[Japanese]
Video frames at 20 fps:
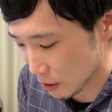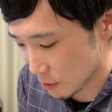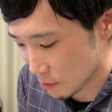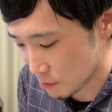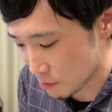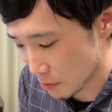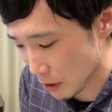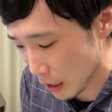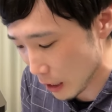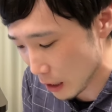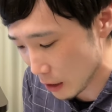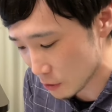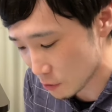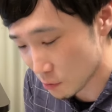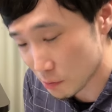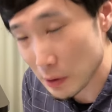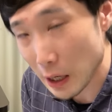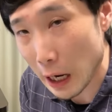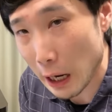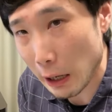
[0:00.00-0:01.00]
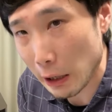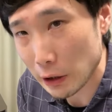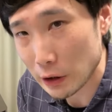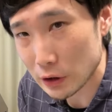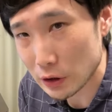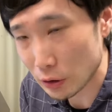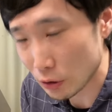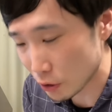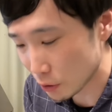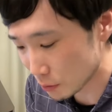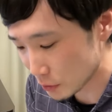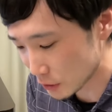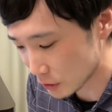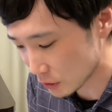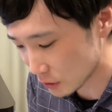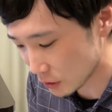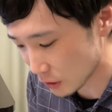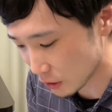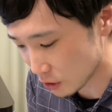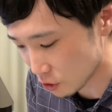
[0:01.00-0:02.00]
まあ、うまい。その
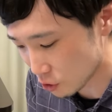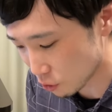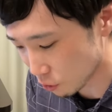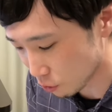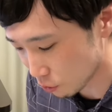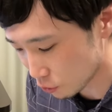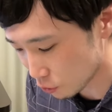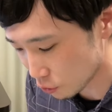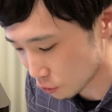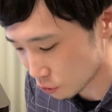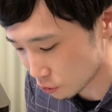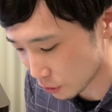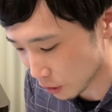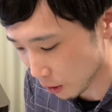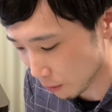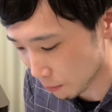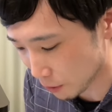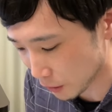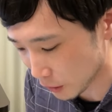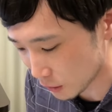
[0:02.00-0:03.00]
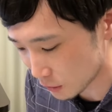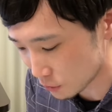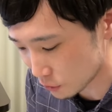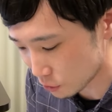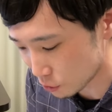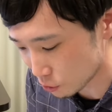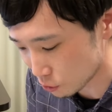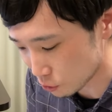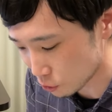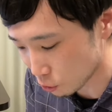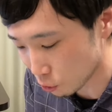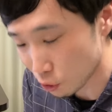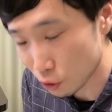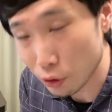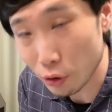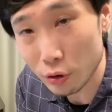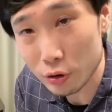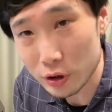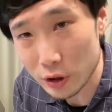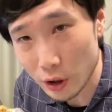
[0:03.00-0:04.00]
3つがちょうどよくね、バランスよく
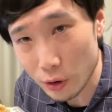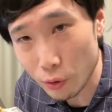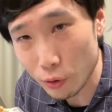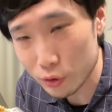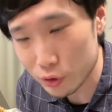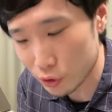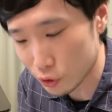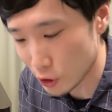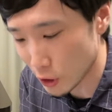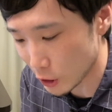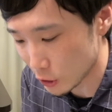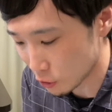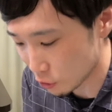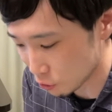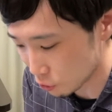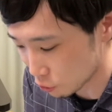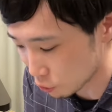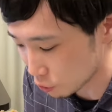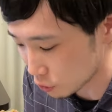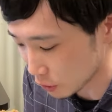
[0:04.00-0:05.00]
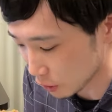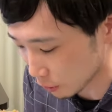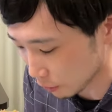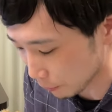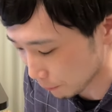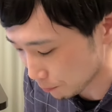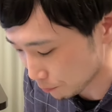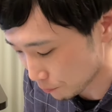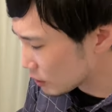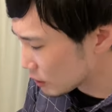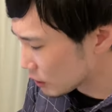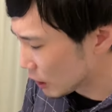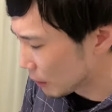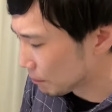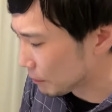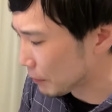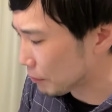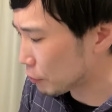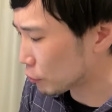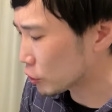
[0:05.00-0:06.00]
整ってこう作られてる料理だね。
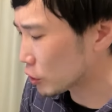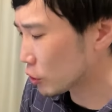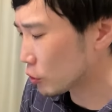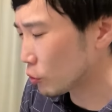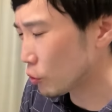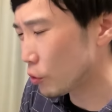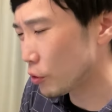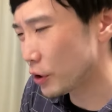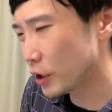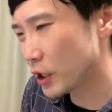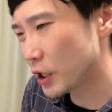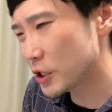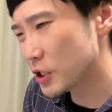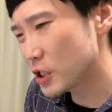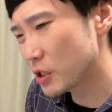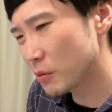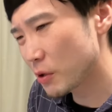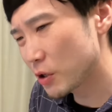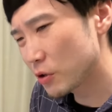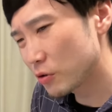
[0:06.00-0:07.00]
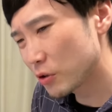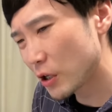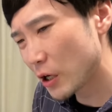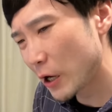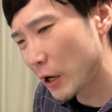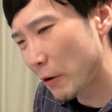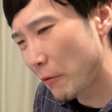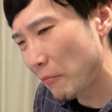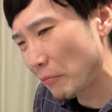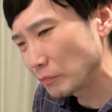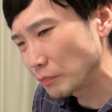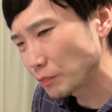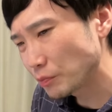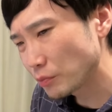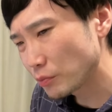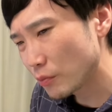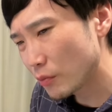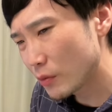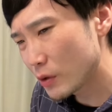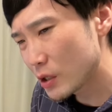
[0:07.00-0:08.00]
やっぱポテトこれが一番よな。
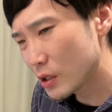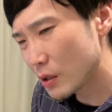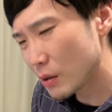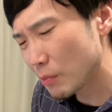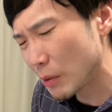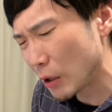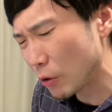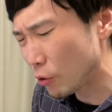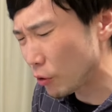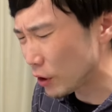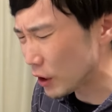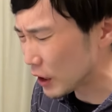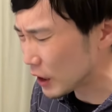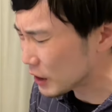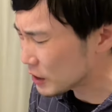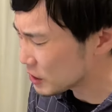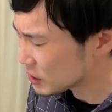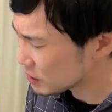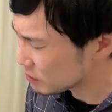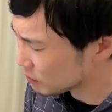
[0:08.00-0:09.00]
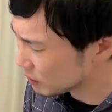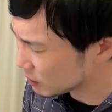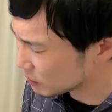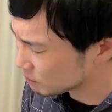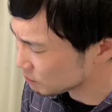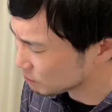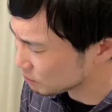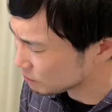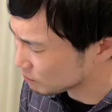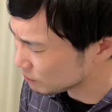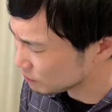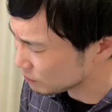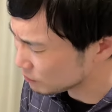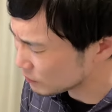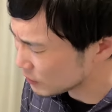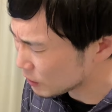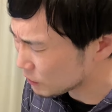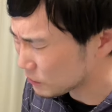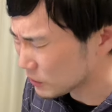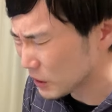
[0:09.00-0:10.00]
まあこれが一番、う
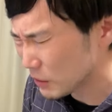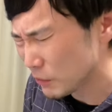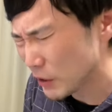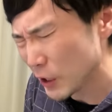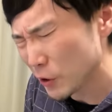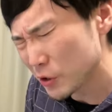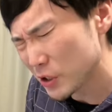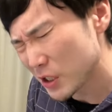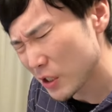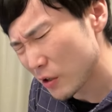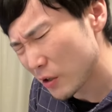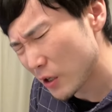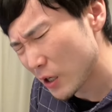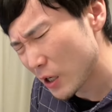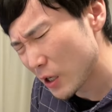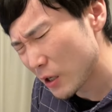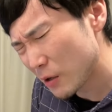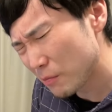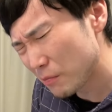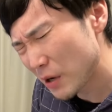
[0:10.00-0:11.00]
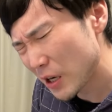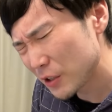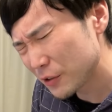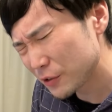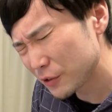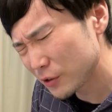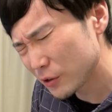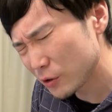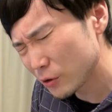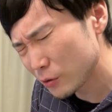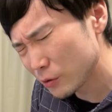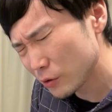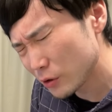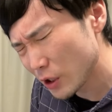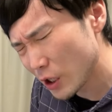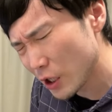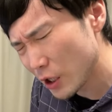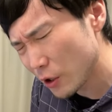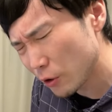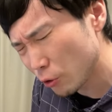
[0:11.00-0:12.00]
ん、でも迷っちゃうな。
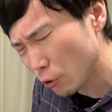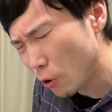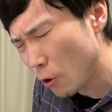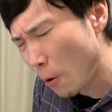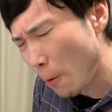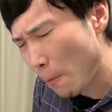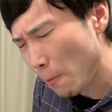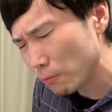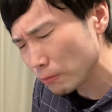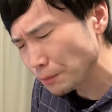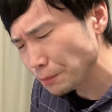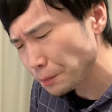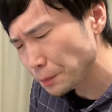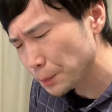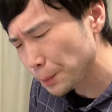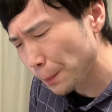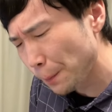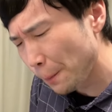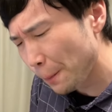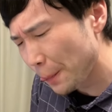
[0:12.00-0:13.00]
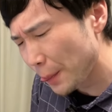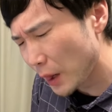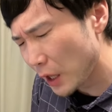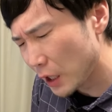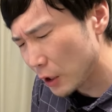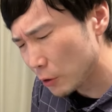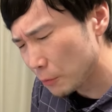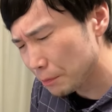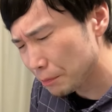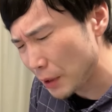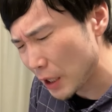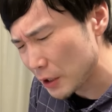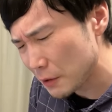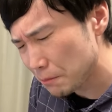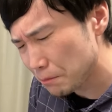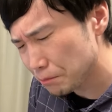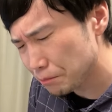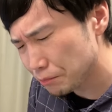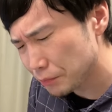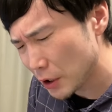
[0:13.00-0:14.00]
マック系の、あの
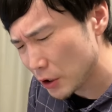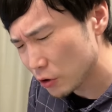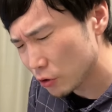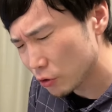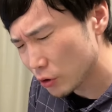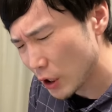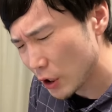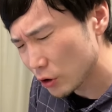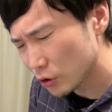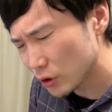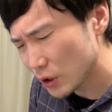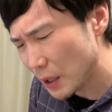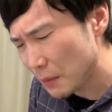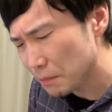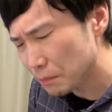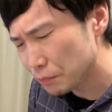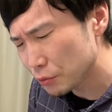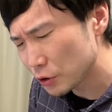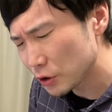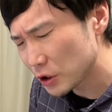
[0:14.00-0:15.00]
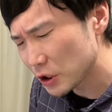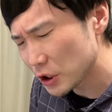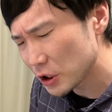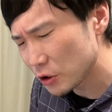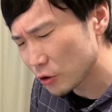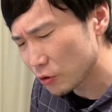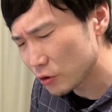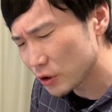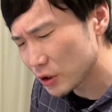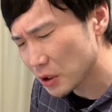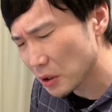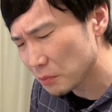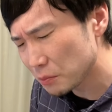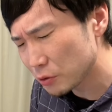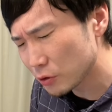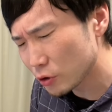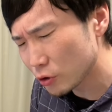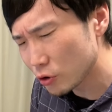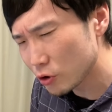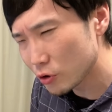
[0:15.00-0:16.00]
パリッパリの、あの、でんぷん基質を
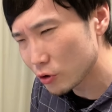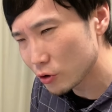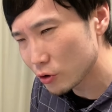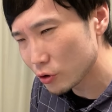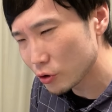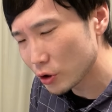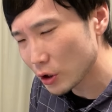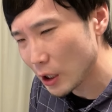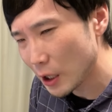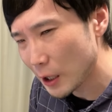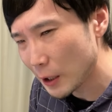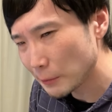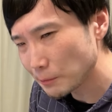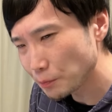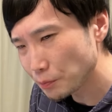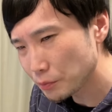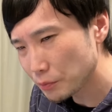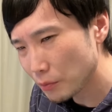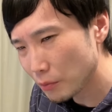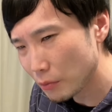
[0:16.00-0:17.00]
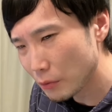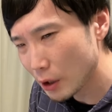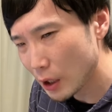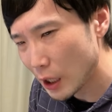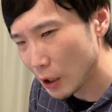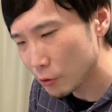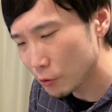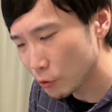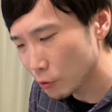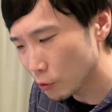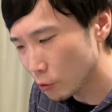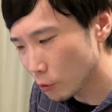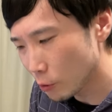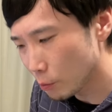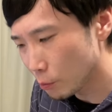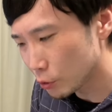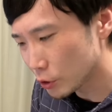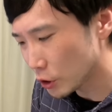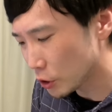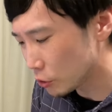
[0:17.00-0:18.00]
全部取り除いた、あ
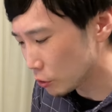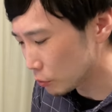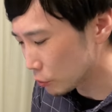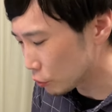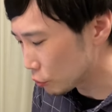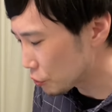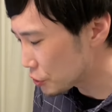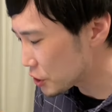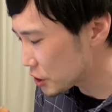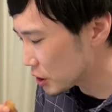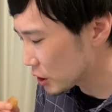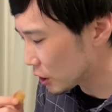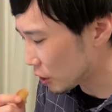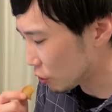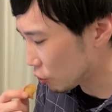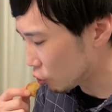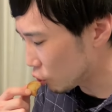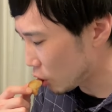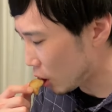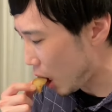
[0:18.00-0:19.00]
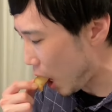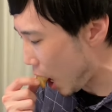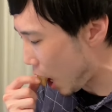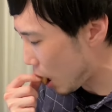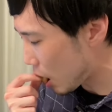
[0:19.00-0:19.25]
のー、ポテトも美味しいんだけど、